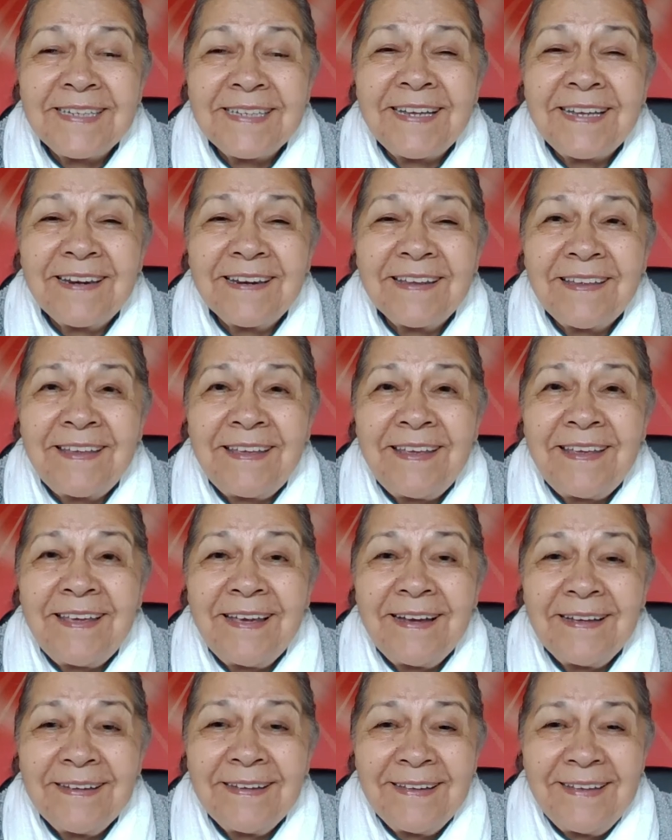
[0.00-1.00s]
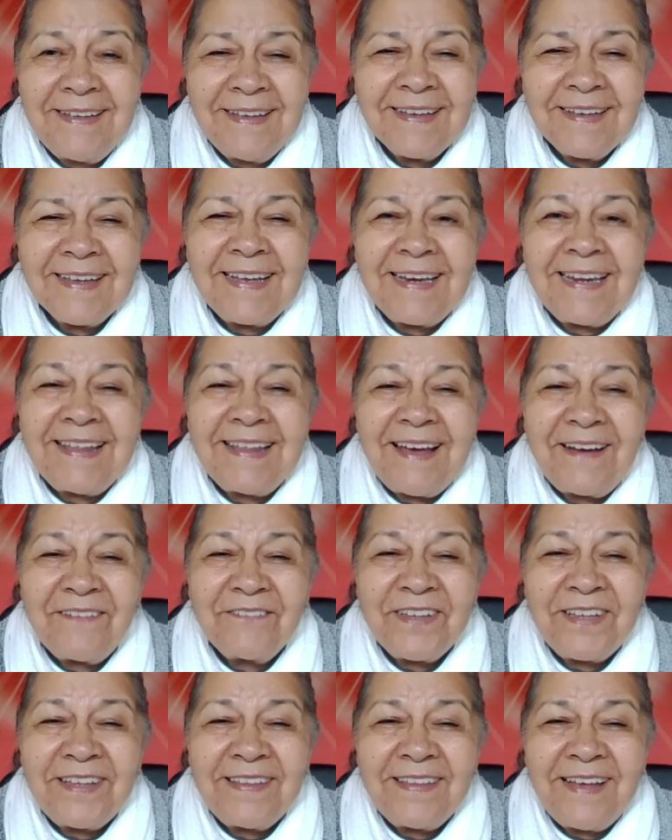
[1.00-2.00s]
energía que le da
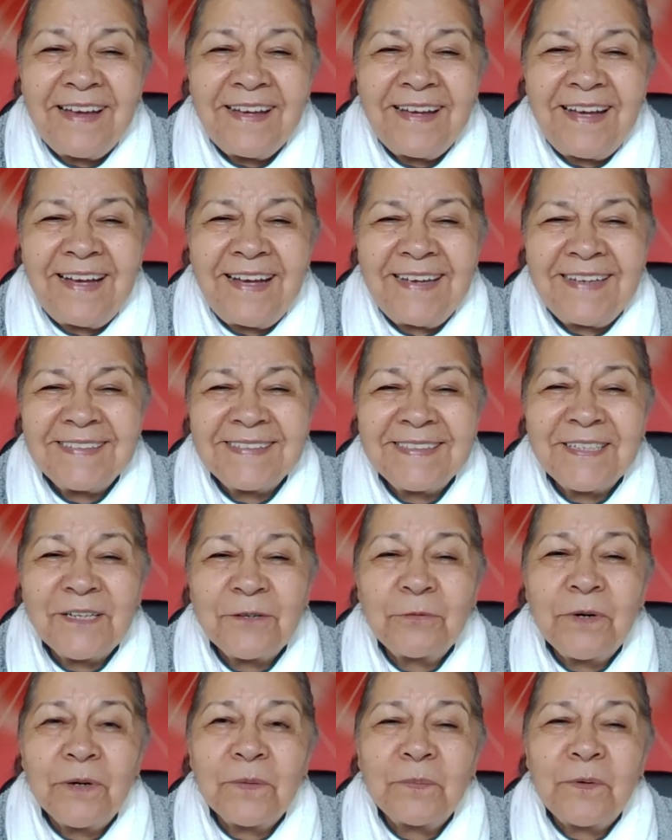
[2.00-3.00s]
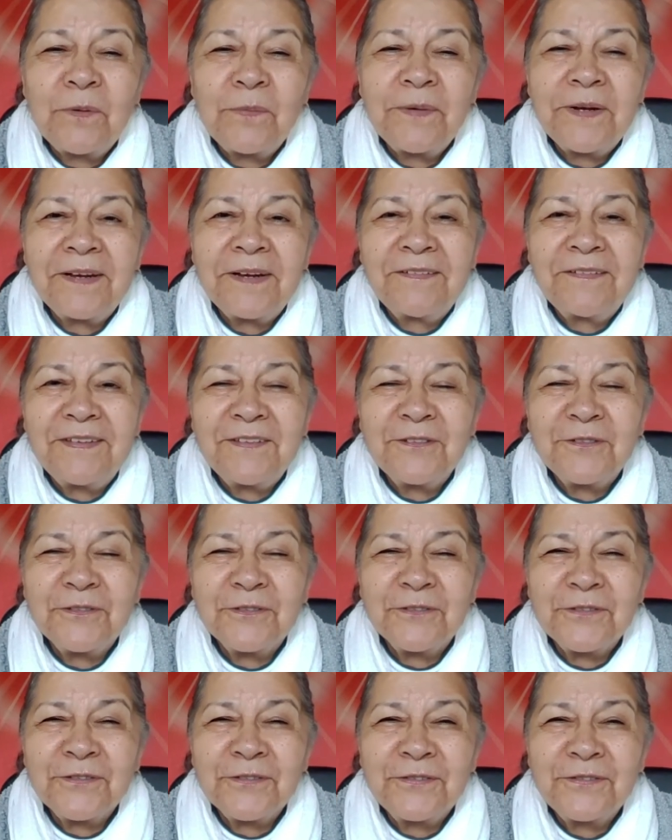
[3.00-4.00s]
vida a este cuerpo
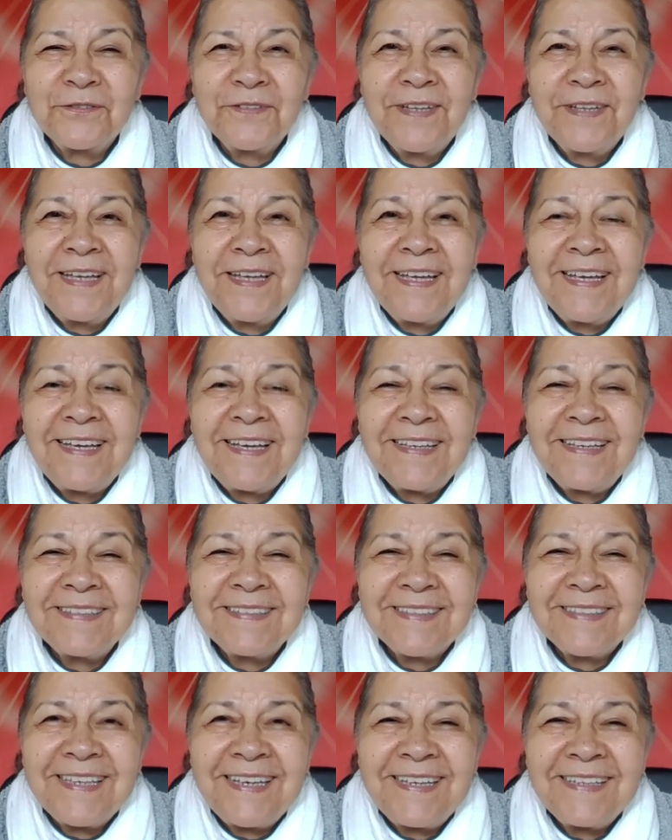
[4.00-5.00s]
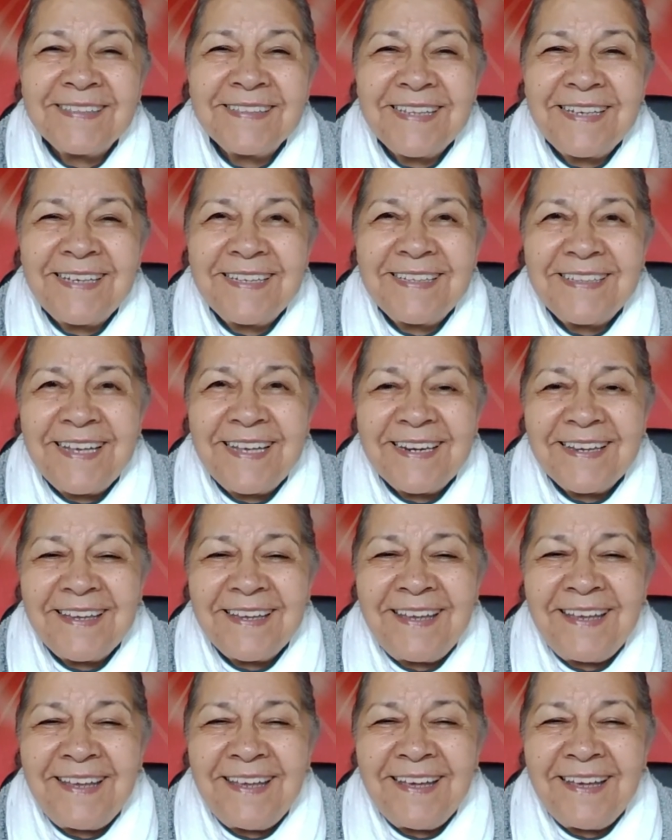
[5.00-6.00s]
maravilloso. Es esa
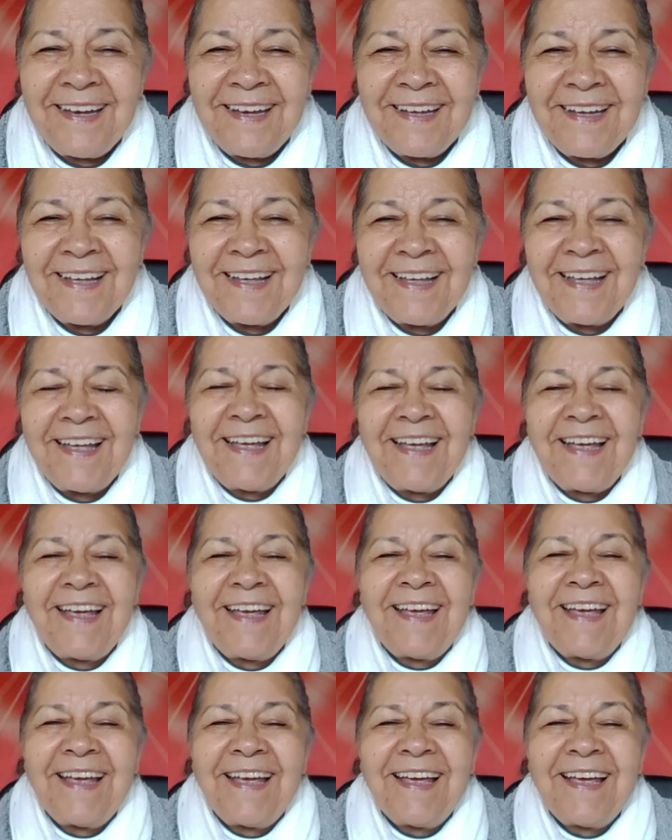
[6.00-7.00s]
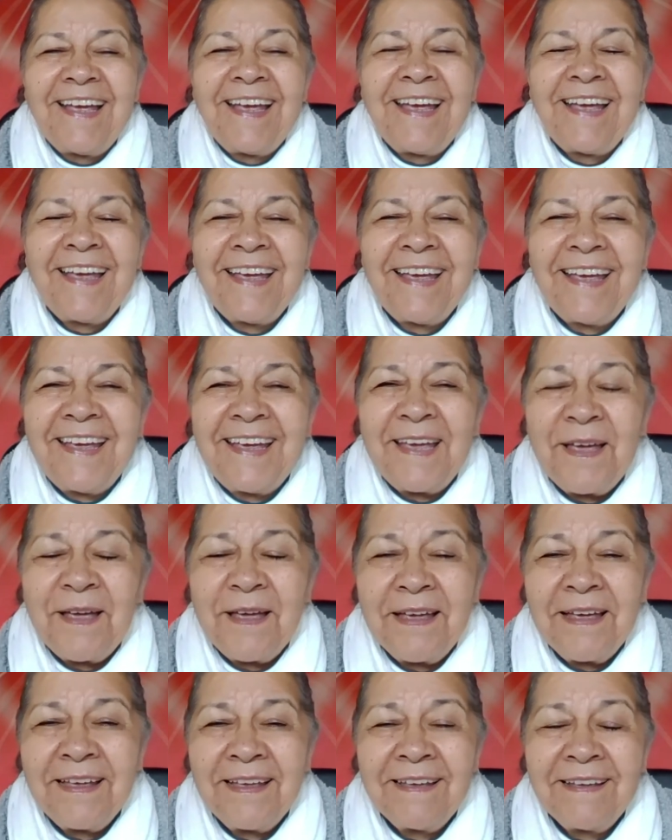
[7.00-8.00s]
energía eh,
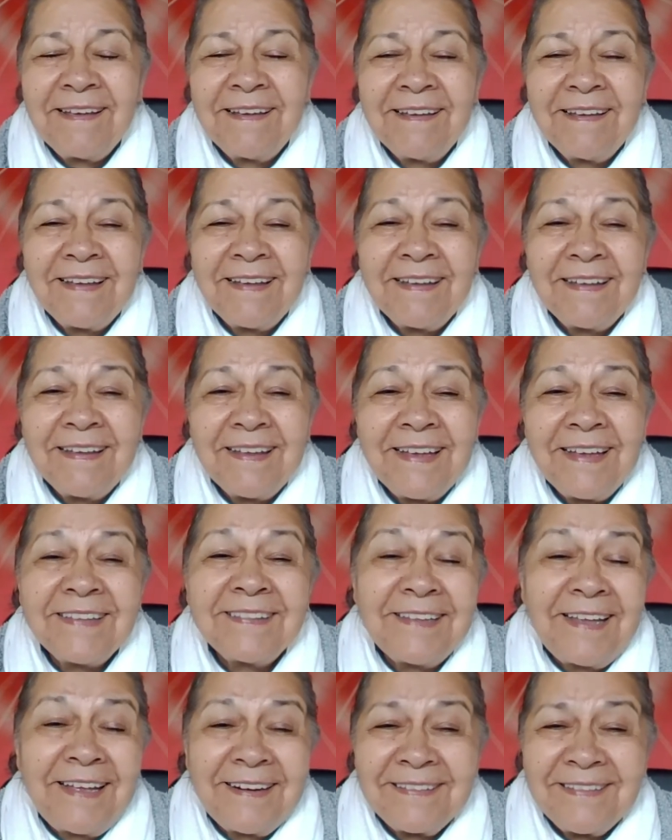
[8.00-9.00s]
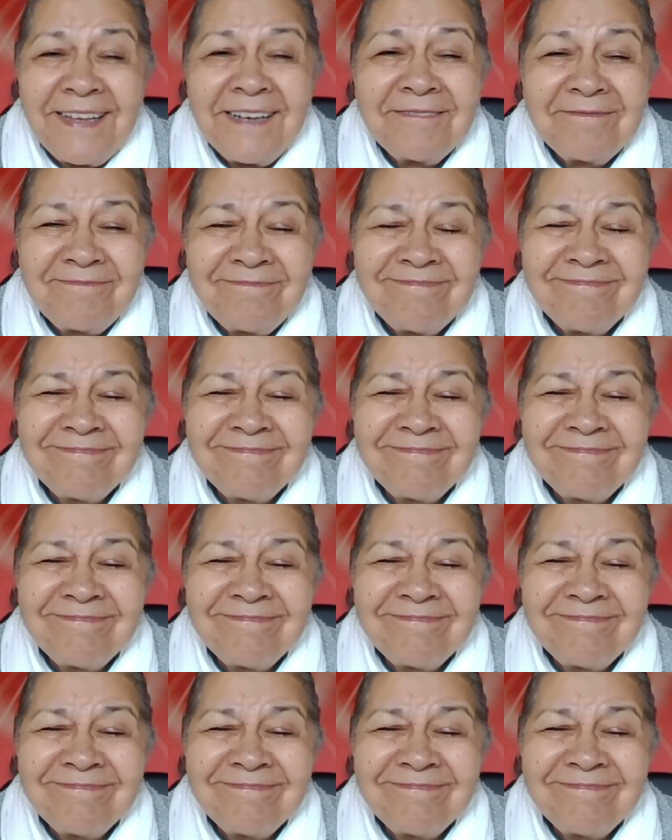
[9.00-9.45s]
eterna